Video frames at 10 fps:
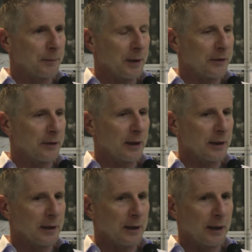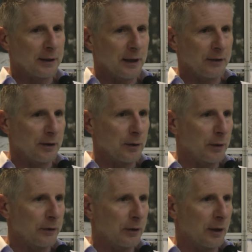essere anche a testa di
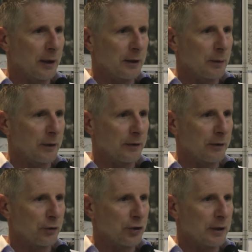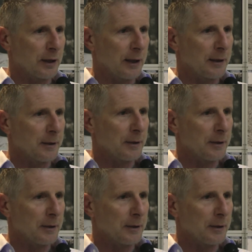questa, di questa, società